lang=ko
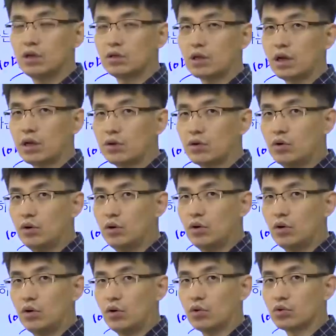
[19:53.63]
대려
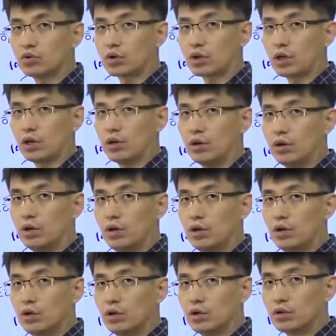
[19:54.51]
어떻게 해요?
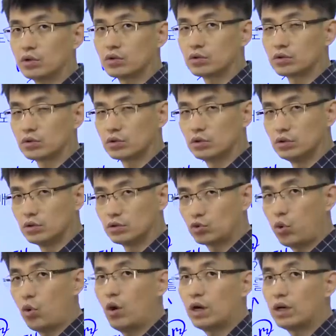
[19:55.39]
그
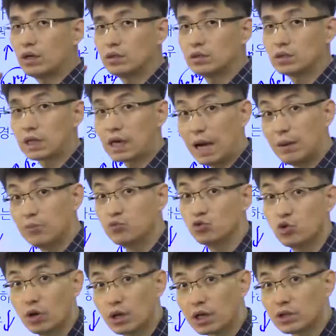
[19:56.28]
통화량은
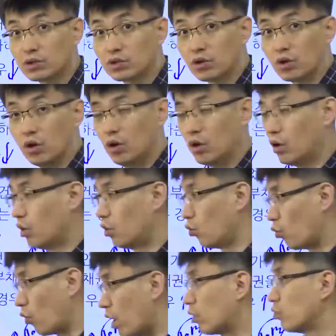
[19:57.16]
감소하겠죠.
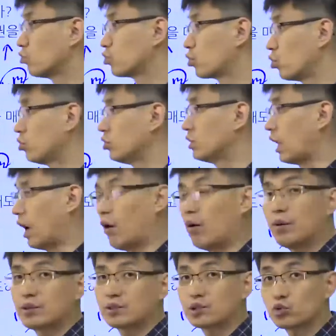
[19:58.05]
외국 돈은
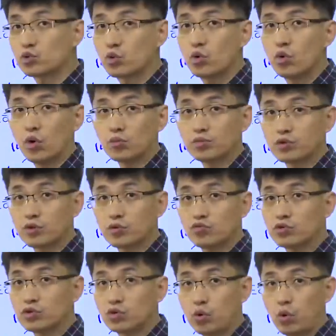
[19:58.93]
나와봤자 소용없어요.
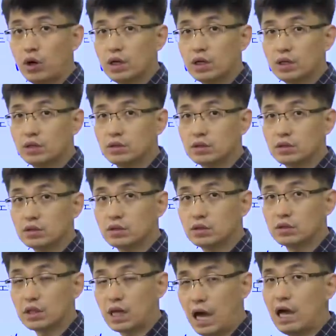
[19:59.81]
우리 통화량을
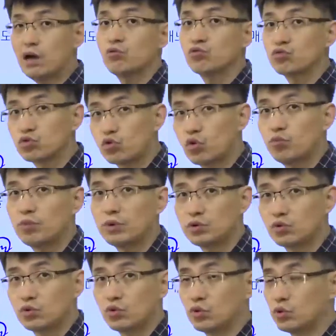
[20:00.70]
늘리는데 한국 돈만
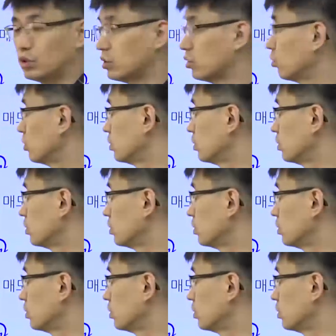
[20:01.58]
소용이 있는